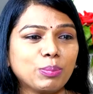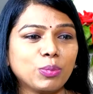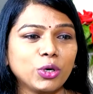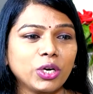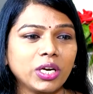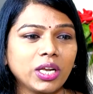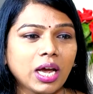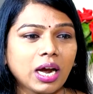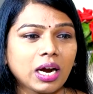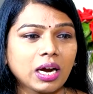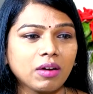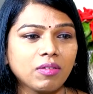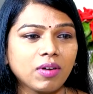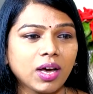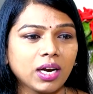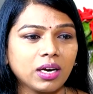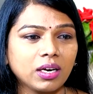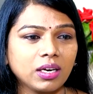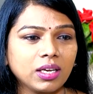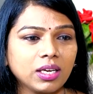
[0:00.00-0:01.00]
తమ్ముడిని అక్క
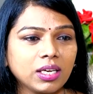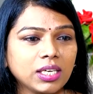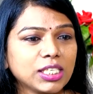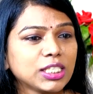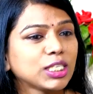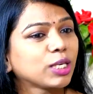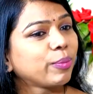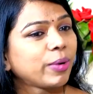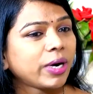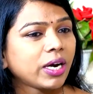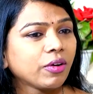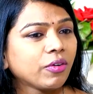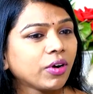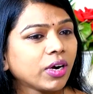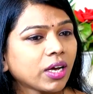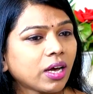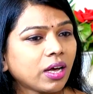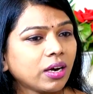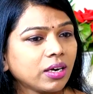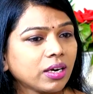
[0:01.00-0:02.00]
వాళ్ళని
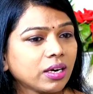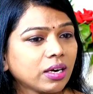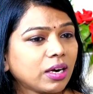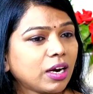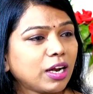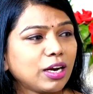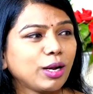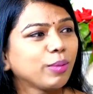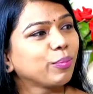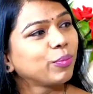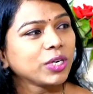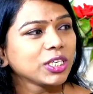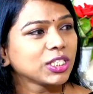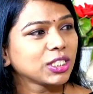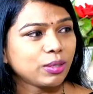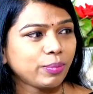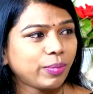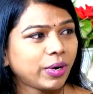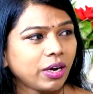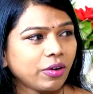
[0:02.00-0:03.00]
ఇష్టపడేవాడు కానీ నన్ను ఎప్పుడు
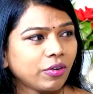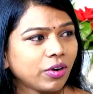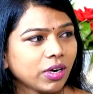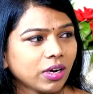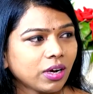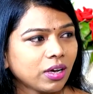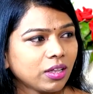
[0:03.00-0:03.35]
ఇష్టపడేవాడు